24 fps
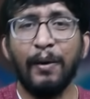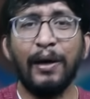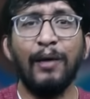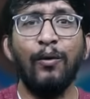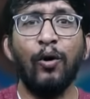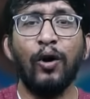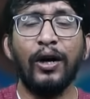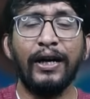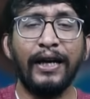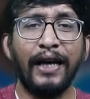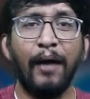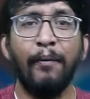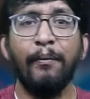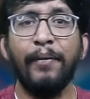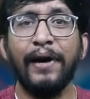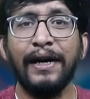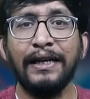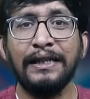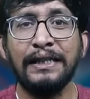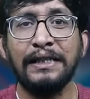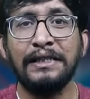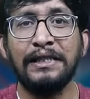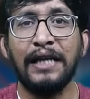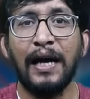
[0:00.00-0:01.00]
మనం ఒకటి
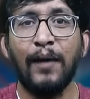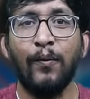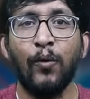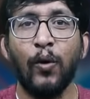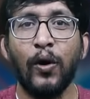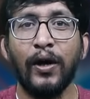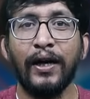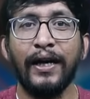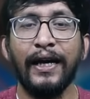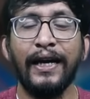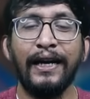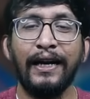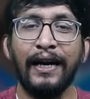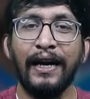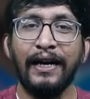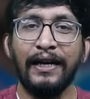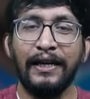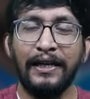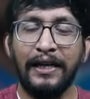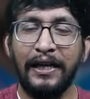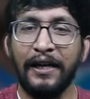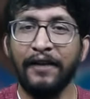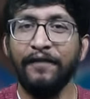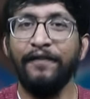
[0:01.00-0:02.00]
కంపేర్ చేసాము అంటే ఇక్కడ
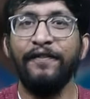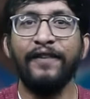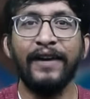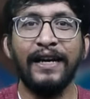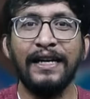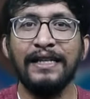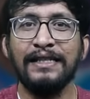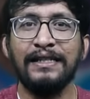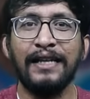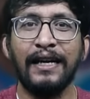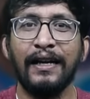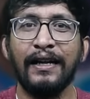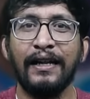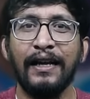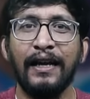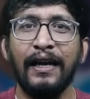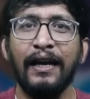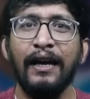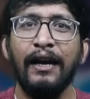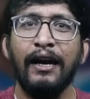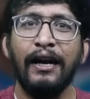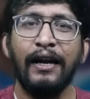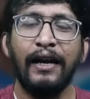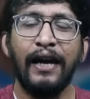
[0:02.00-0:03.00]
డిఫరెన్స్ అన్నది